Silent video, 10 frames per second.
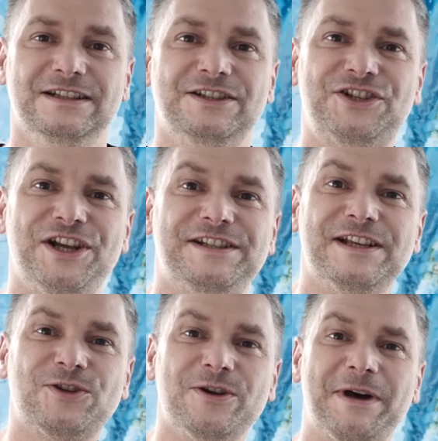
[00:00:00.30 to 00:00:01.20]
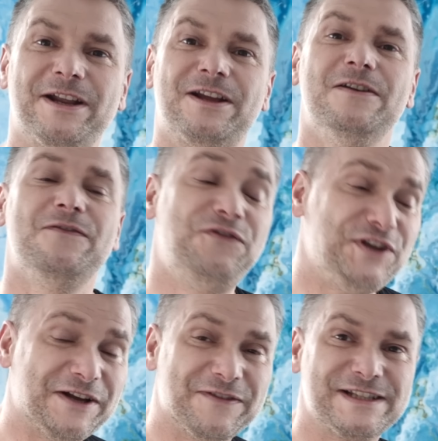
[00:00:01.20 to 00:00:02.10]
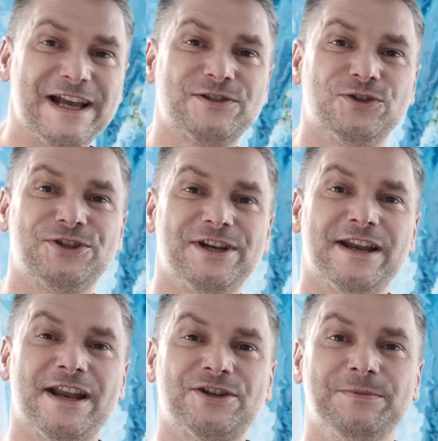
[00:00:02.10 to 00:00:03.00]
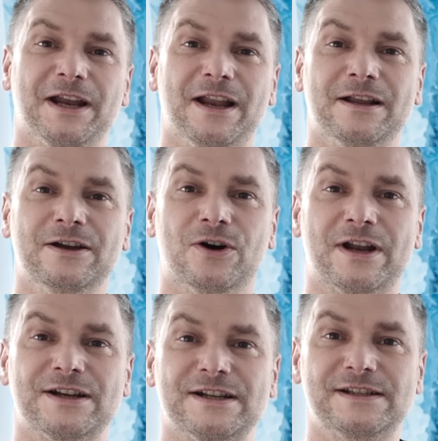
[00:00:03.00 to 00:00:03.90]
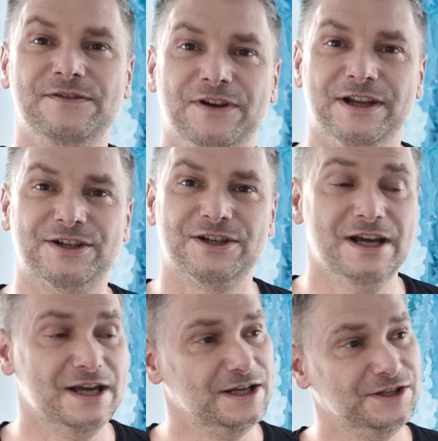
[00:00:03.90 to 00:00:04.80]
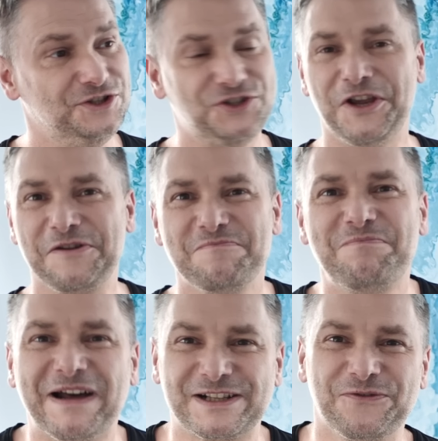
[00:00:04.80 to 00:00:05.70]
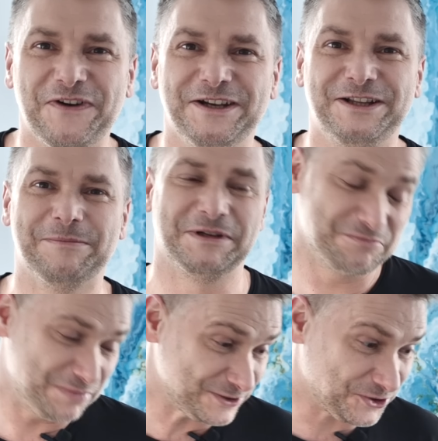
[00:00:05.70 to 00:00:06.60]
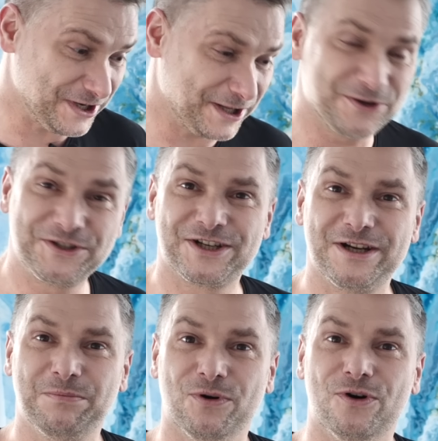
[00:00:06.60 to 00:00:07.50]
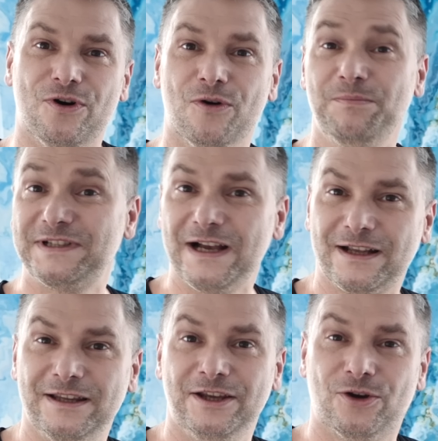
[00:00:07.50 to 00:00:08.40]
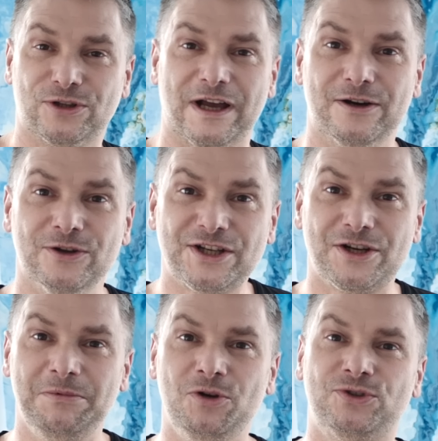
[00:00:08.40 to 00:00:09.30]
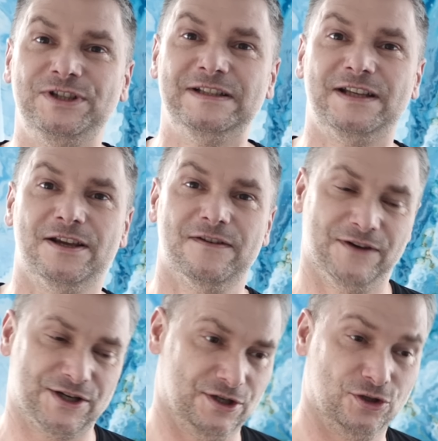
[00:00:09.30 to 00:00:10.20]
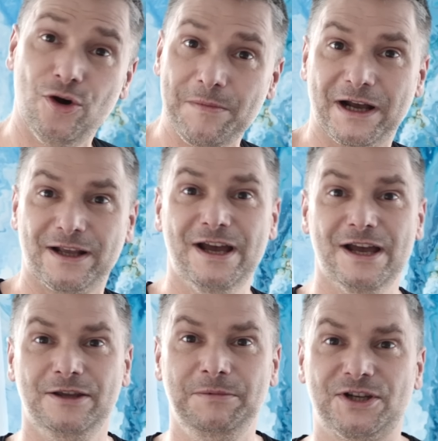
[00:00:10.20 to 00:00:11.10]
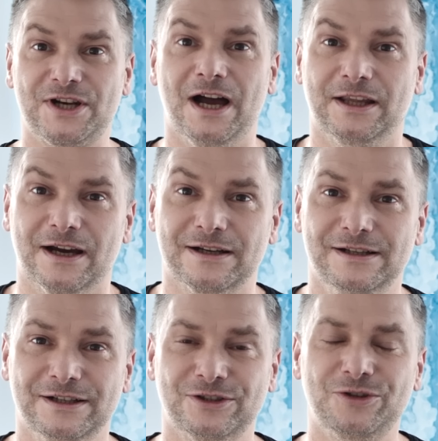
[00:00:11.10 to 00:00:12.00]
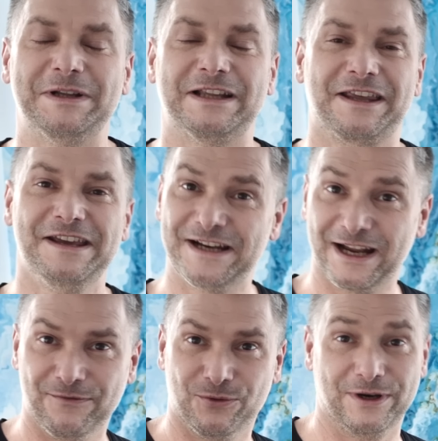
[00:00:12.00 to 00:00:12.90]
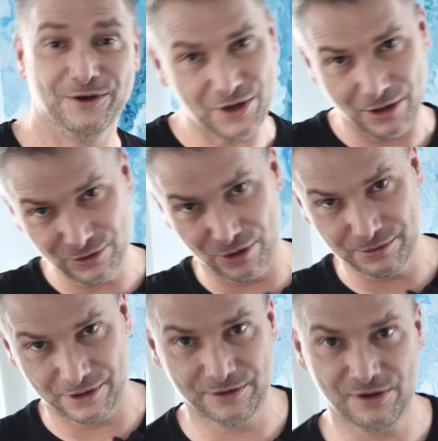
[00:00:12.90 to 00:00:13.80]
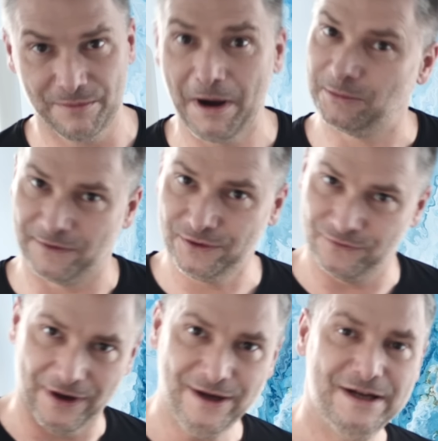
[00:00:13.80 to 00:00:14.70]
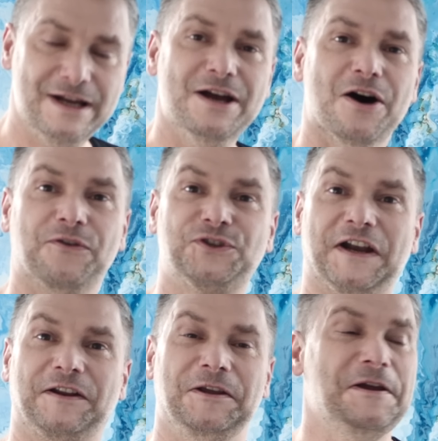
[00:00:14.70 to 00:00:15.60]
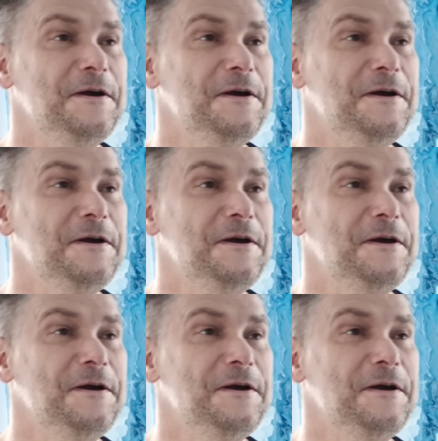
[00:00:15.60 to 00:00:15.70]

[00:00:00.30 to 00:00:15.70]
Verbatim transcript: Cześć, z tej strony Marek. Witam Was jak co tydzień na naszym kanale o aranżacji wnętrz. Dzisiaj bardzo fajny temat. Bardzo się na niego cieszę, bo o psach i kotach, o naszych milusińskich w naszych domach i mieszkaniach. Kto ma takie? Ręka w górę. No ja, ja, ja, ja mam nawet dwa owczarki.